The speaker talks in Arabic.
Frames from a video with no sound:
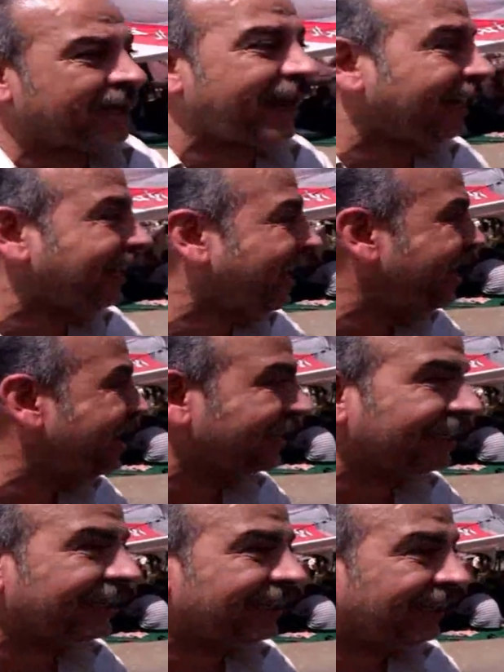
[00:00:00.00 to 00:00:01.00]
اللي عليك
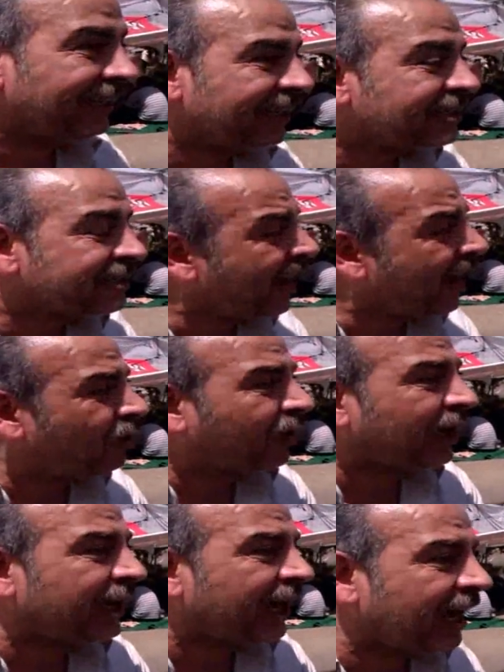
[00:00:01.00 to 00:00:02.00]
آه. صح
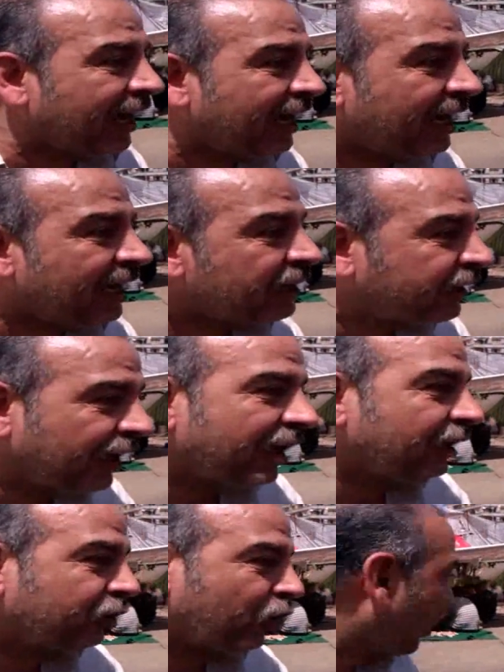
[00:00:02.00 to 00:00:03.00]
ولا لا
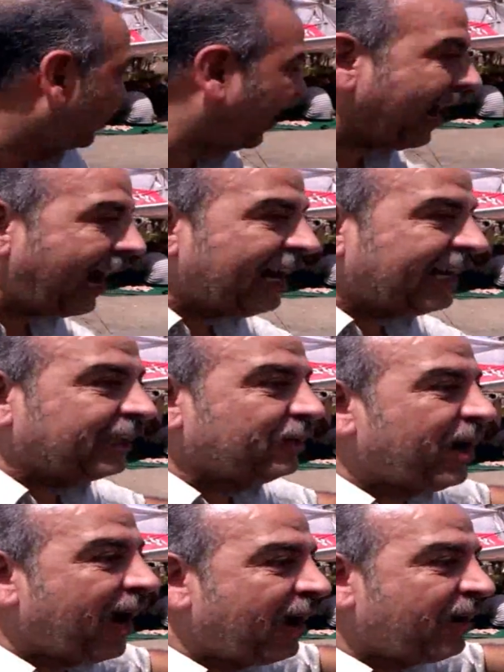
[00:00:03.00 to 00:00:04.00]
تقعدني
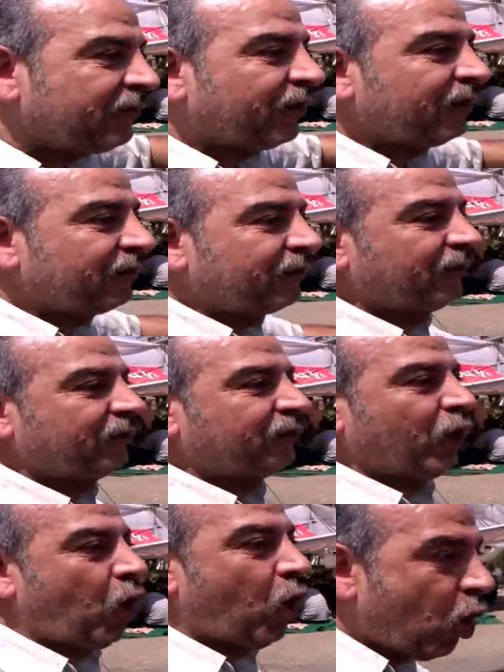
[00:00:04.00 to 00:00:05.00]
بقى في في
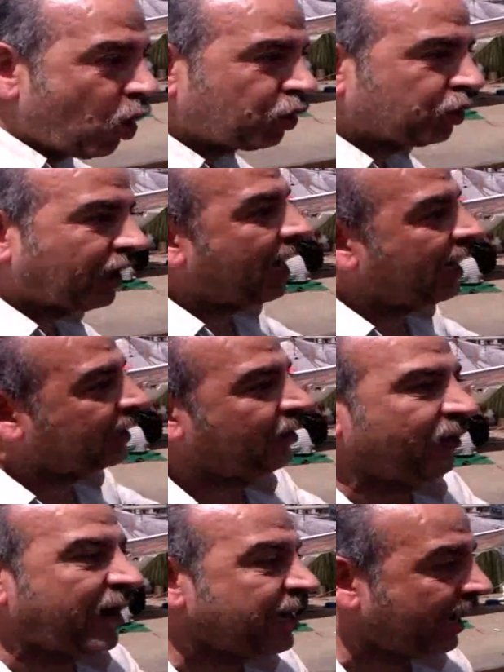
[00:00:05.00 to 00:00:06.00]
الحوش تقعدني
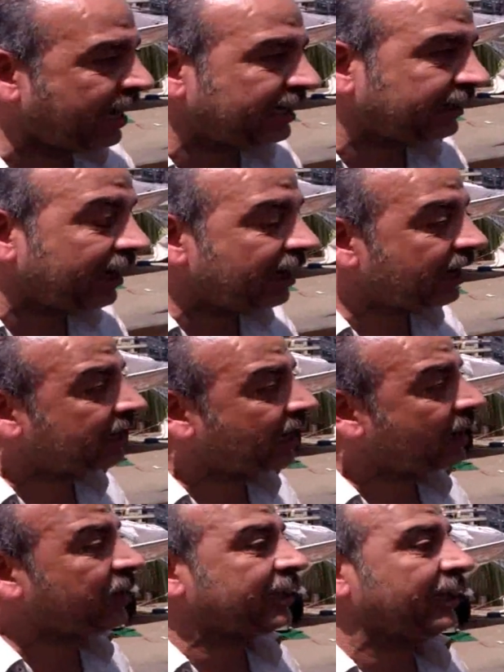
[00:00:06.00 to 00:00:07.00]
في اي حته انا
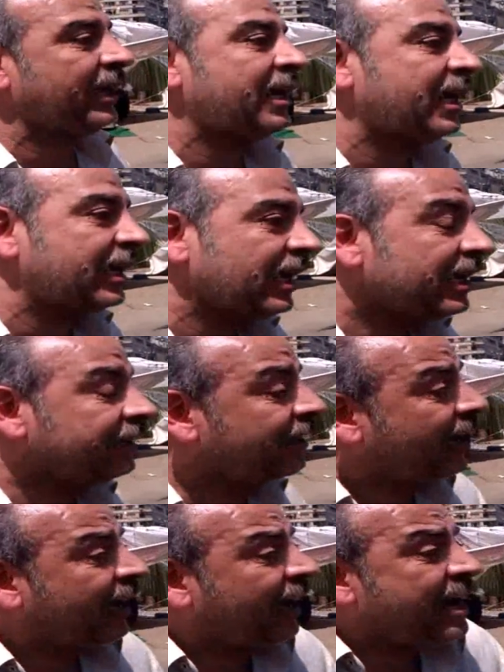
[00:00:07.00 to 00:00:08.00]
عملت اللي عليا
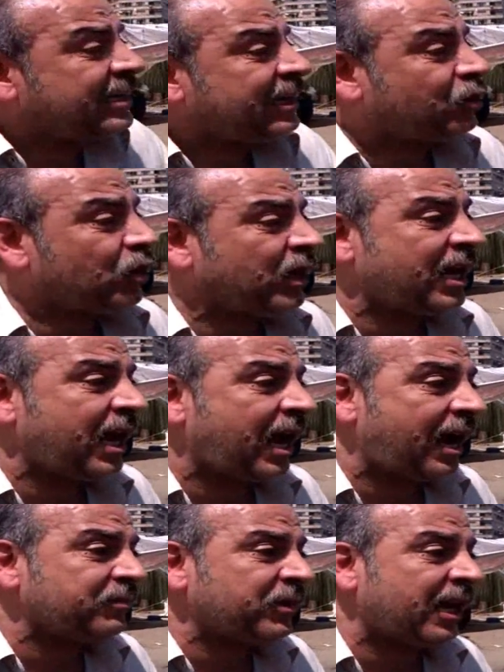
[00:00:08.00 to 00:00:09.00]
دخلني الكليه يا
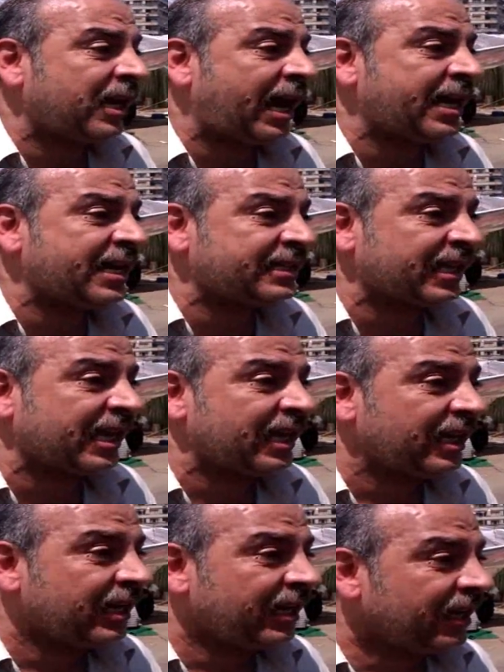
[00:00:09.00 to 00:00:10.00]
عم اللي انا عايزها